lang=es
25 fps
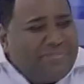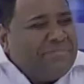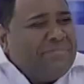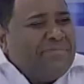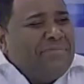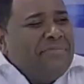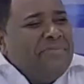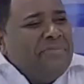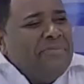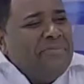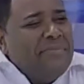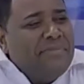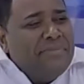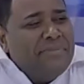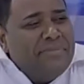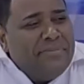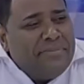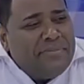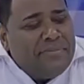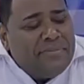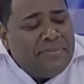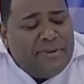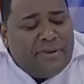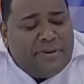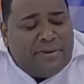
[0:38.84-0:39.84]
yo, yo, no,
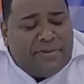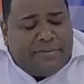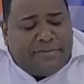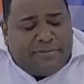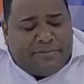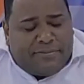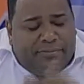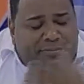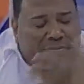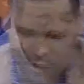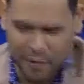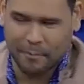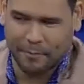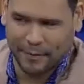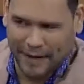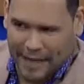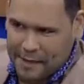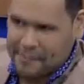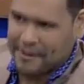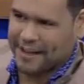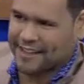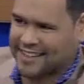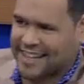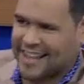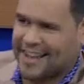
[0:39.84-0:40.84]
yo me pongo en play y
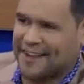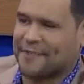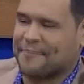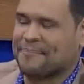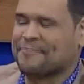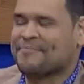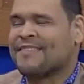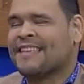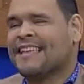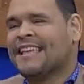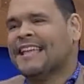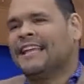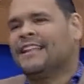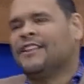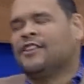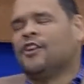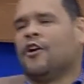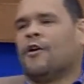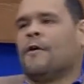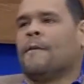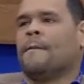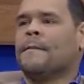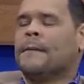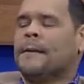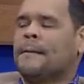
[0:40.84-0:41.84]
bateo.
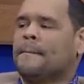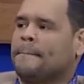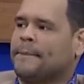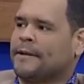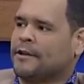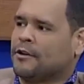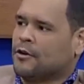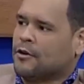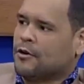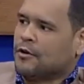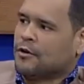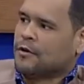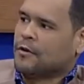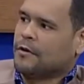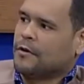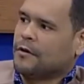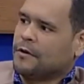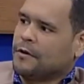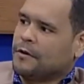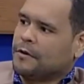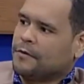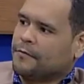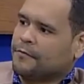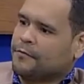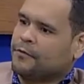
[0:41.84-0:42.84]
No, pero
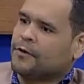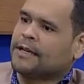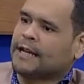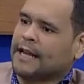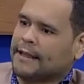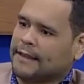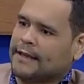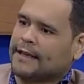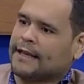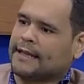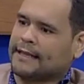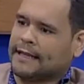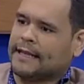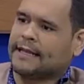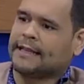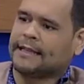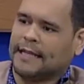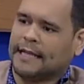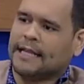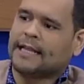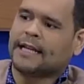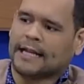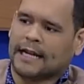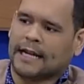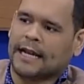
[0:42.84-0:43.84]
fuera del
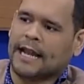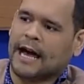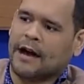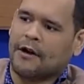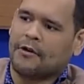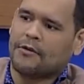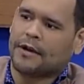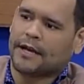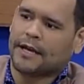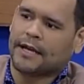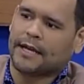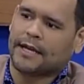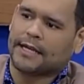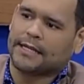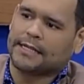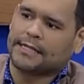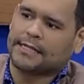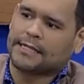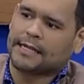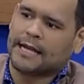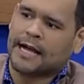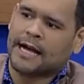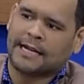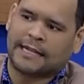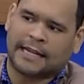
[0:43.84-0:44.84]
relajo que
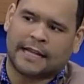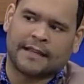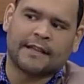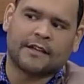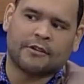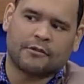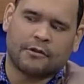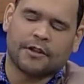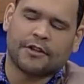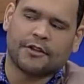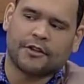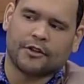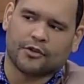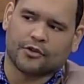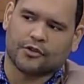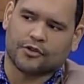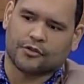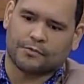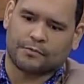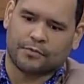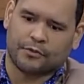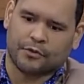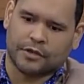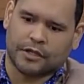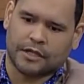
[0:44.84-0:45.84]
es, agradezco a Dios
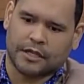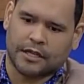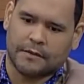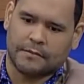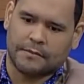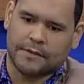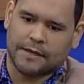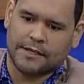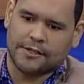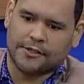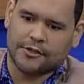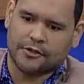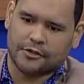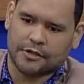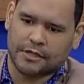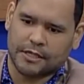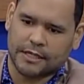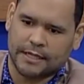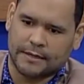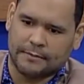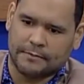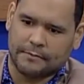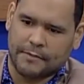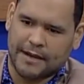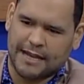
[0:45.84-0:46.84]
porque me hizo
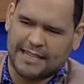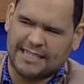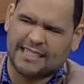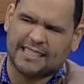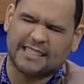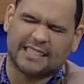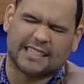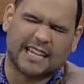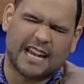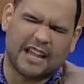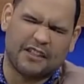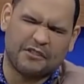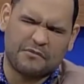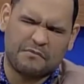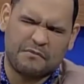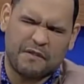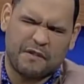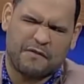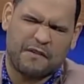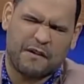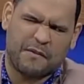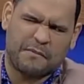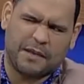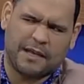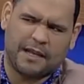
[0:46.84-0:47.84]
ser más centrado en mi
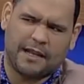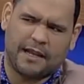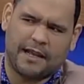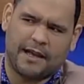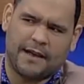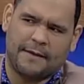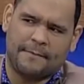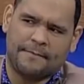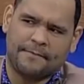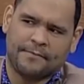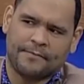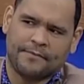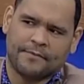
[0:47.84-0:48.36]
familia.